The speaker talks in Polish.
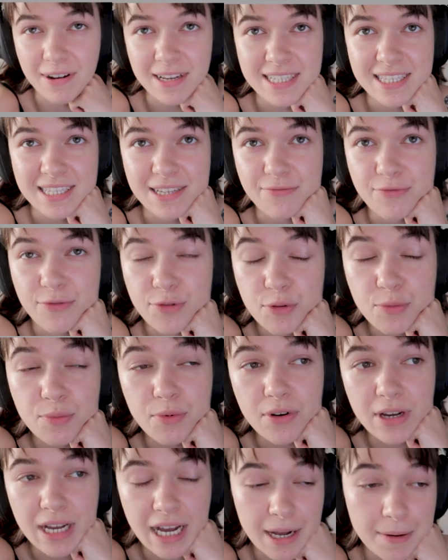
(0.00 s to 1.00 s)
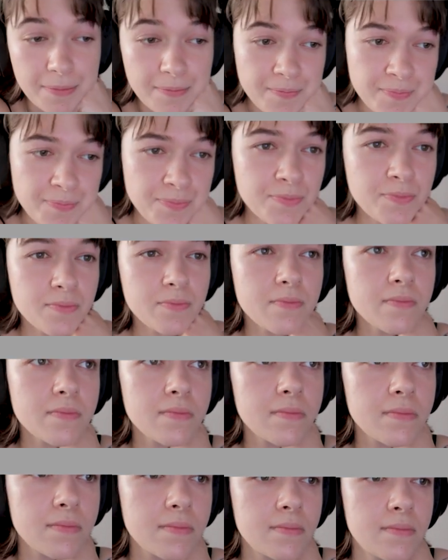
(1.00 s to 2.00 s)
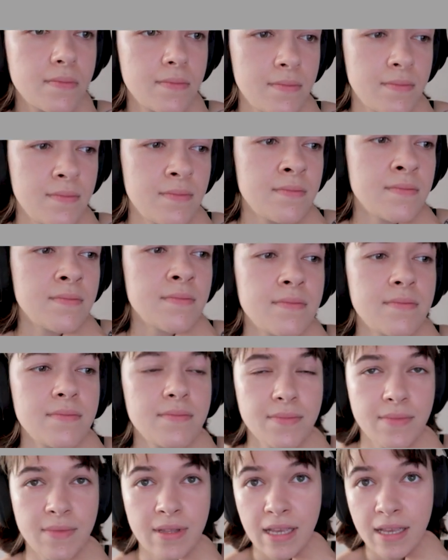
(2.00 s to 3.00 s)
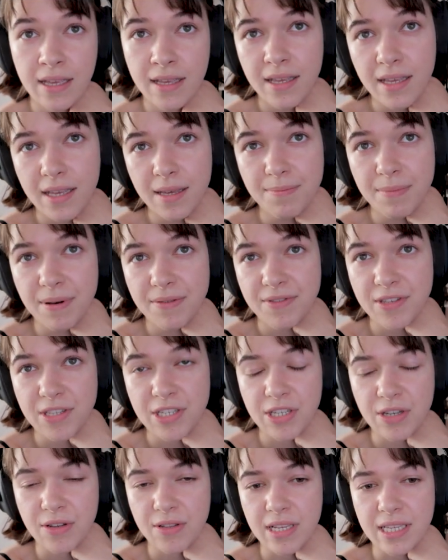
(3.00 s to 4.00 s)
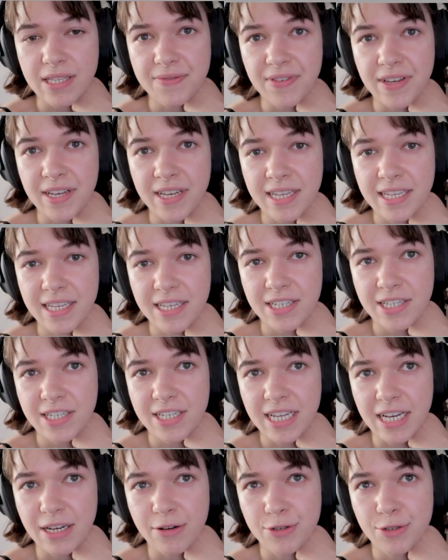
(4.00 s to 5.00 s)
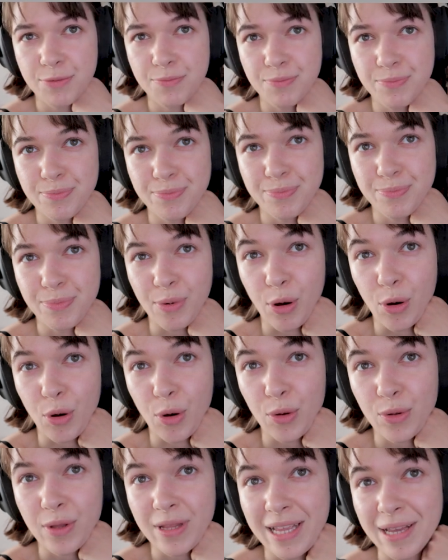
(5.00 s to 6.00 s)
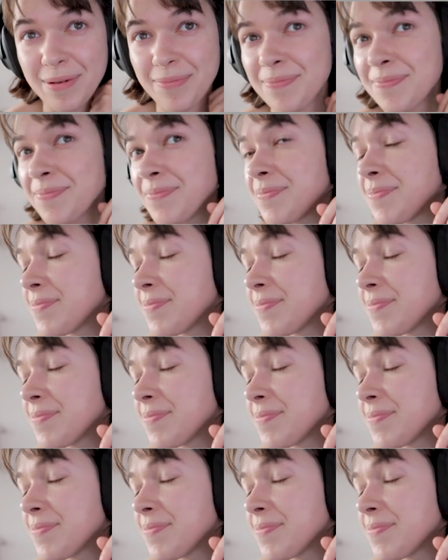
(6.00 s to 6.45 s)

właśnie foodbooka mm, i pewnie się odezwę jeszcze jakoś potem.